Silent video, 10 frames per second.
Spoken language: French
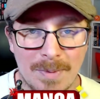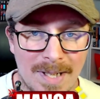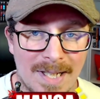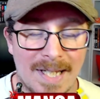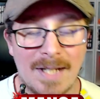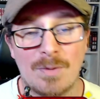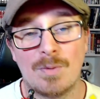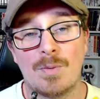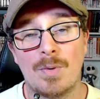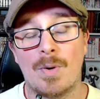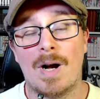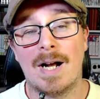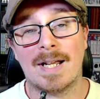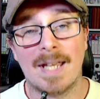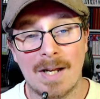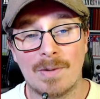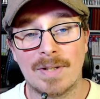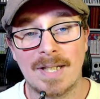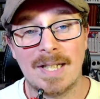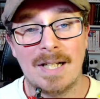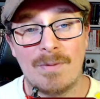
Oui, et du coup il y aura un calendrier